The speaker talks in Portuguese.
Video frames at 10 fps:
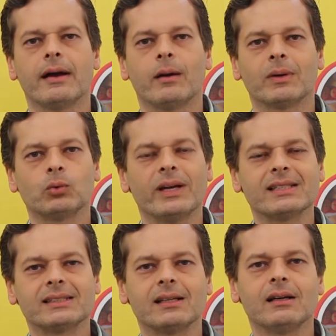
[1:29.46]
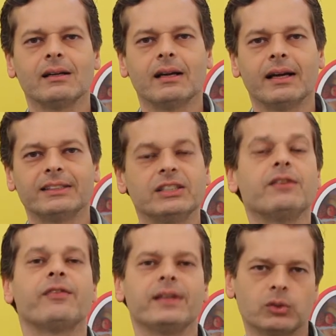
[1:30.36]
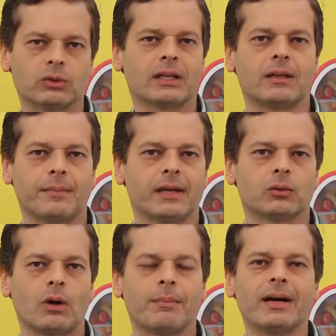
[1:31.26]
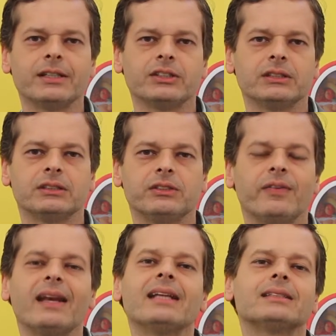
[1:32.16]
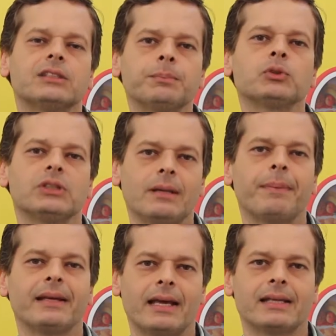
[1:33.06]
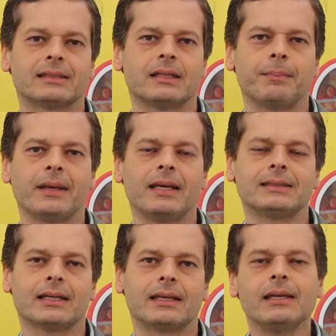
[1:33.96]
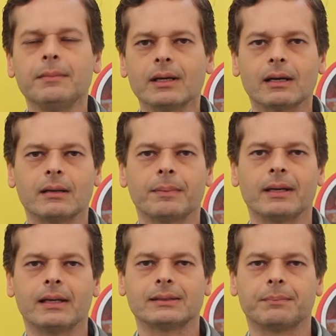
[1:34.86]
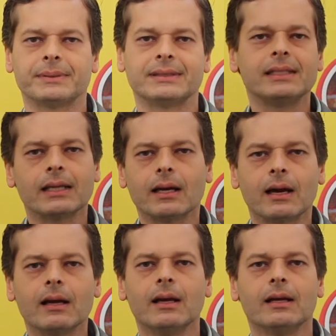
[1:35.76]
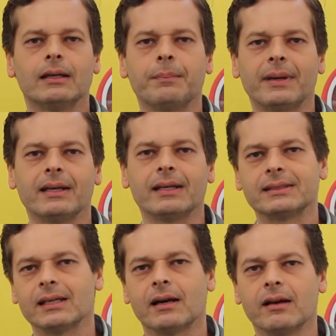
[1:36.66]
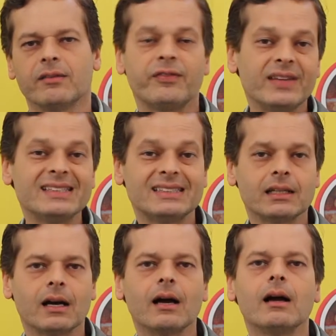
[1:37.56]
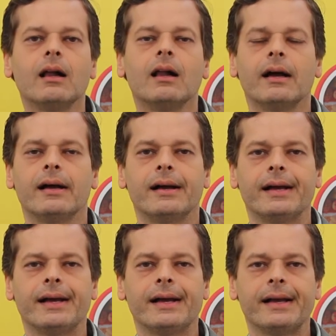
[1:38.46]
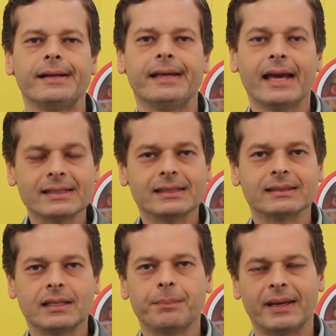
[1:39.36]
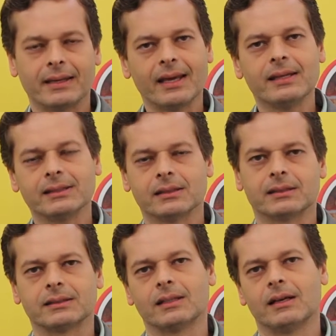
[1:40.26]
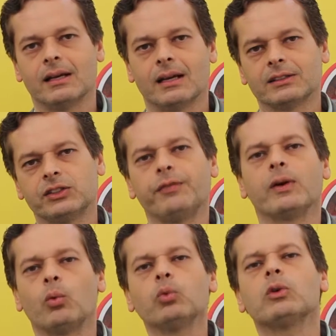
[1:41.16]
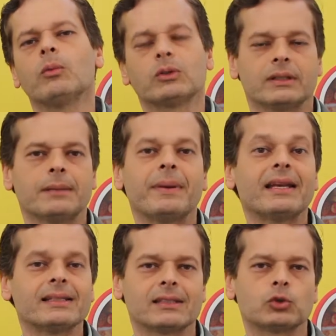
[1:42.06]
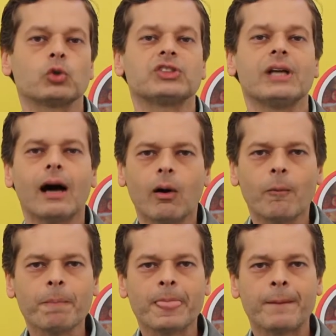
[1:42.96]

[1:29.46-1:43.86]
É uma doença é, de difícil tratamento, abrange diferentes tipos de dependência: dependência química, dependência psíquica, dependência física. É, e essas dependências elas dificultam muito a dependência social,